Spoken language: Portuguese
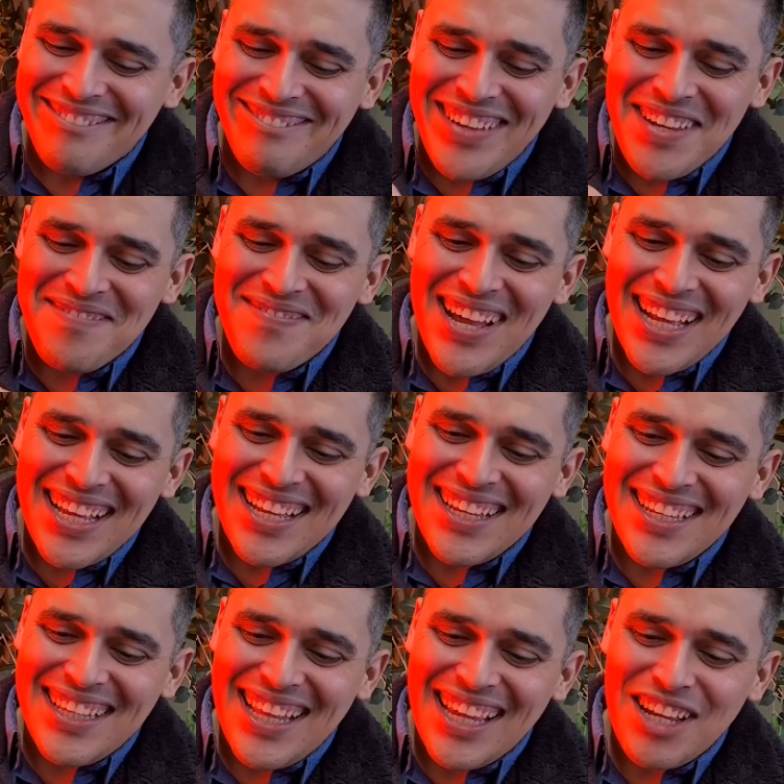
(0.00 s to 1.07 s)
Bem
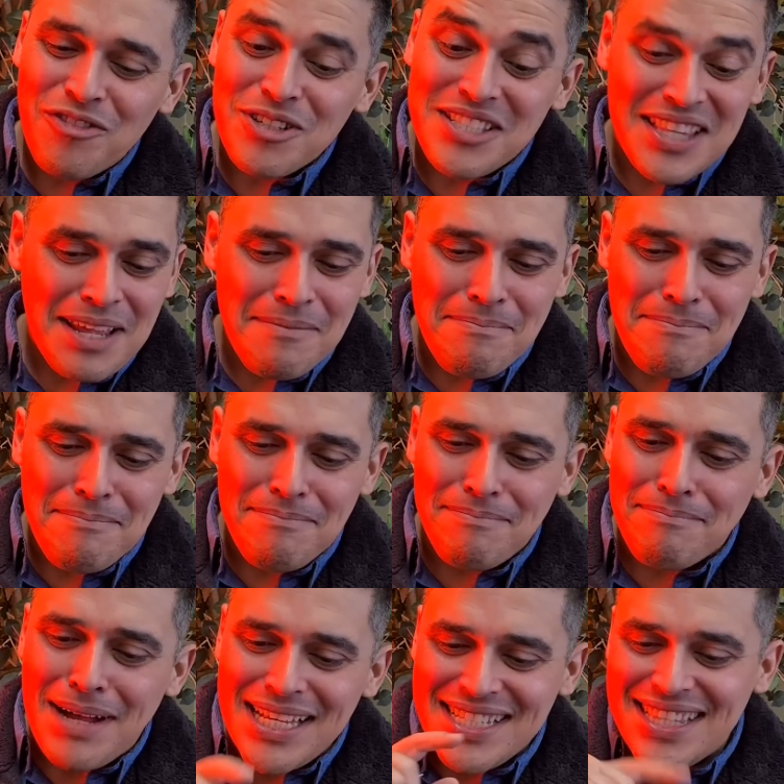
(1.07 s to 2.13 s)
bacana aí, gostei
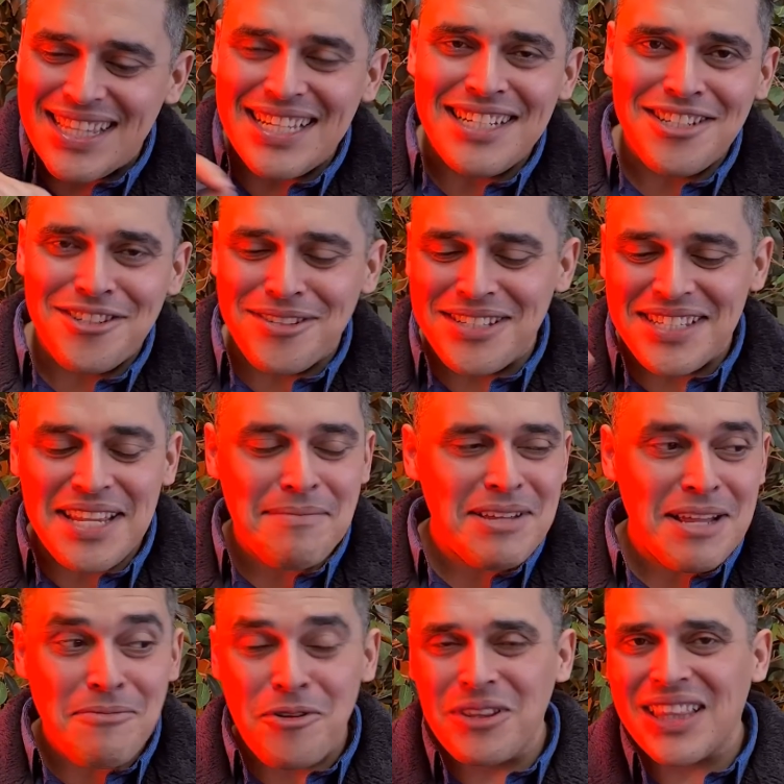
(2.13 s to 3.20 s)
bastante do esquema
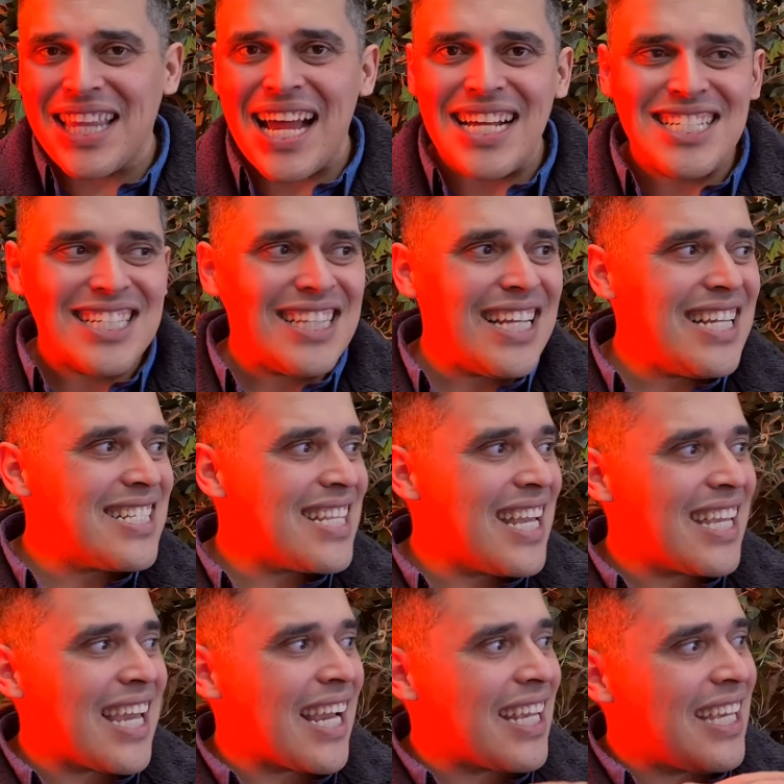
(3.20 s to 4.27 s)
da montagem deles, né?
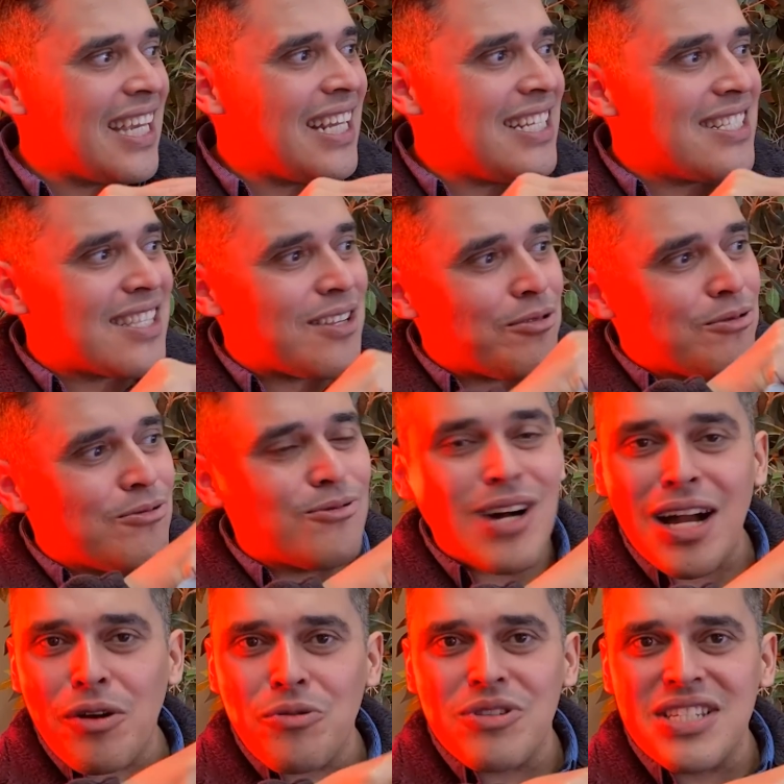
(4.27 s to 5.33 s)
Que aqui eles estão
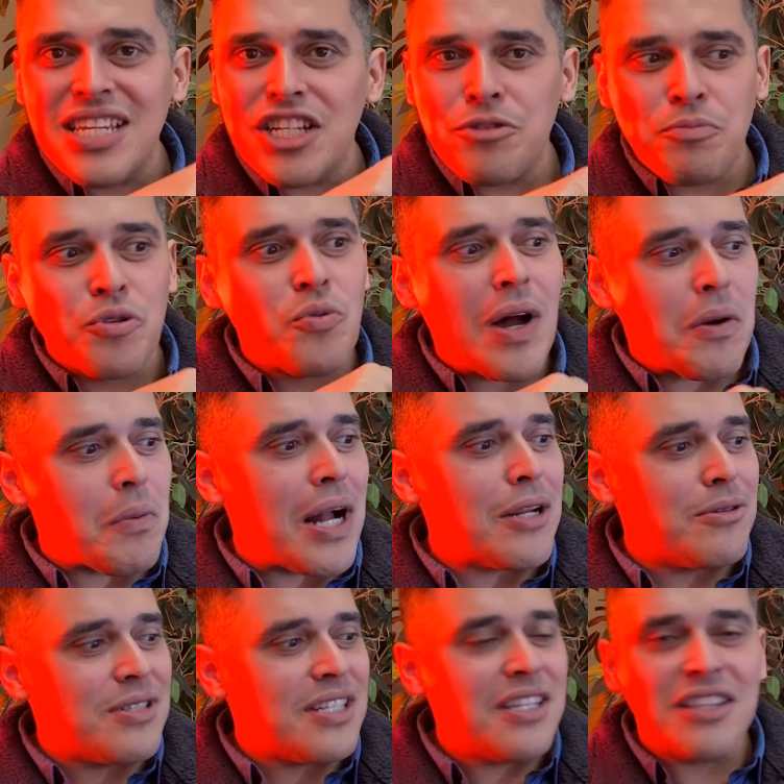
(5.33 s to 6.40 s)
a cozinha tipo num
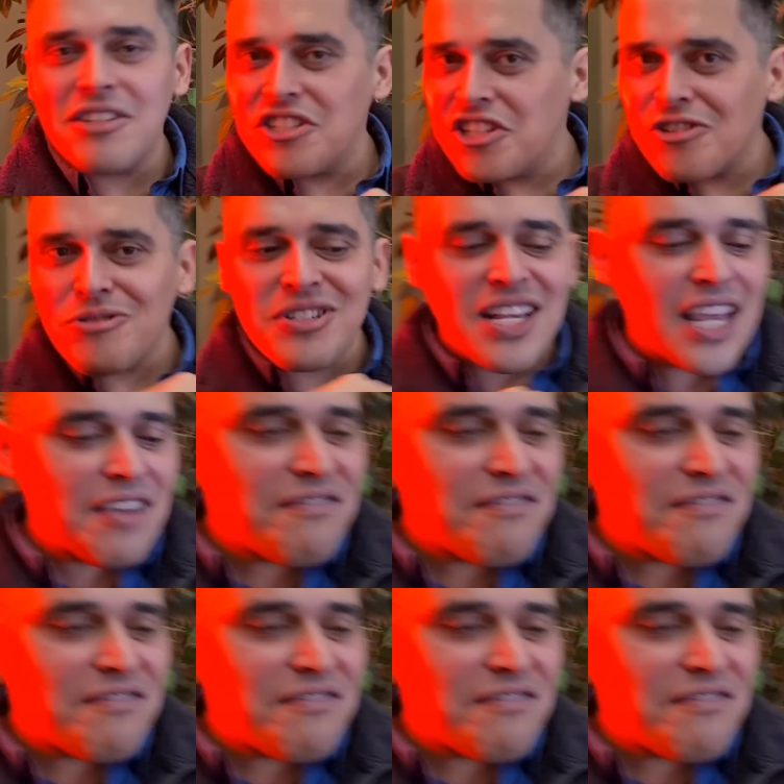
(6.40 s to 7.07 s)
aquáriozinho, então a gente consegue